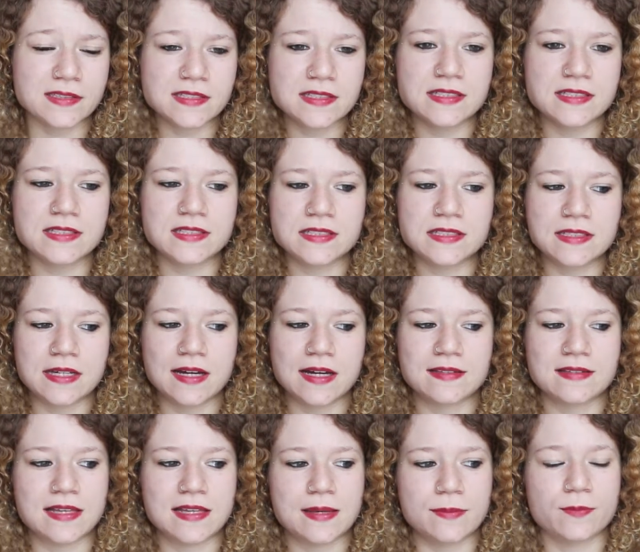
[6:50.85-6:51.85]
die
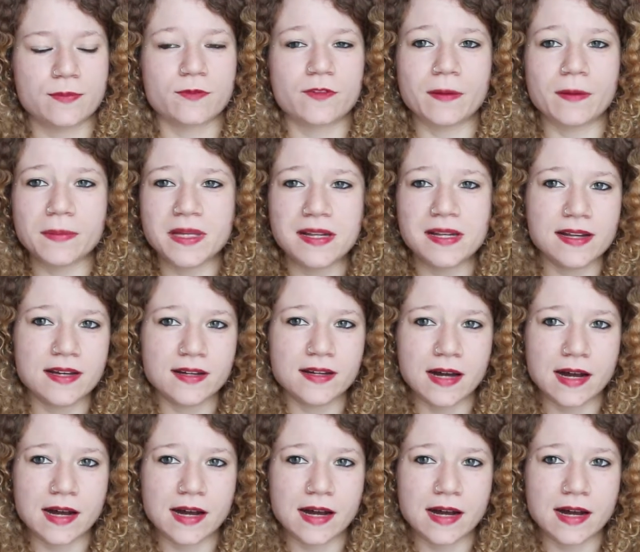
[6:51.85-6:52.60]
derselben Familie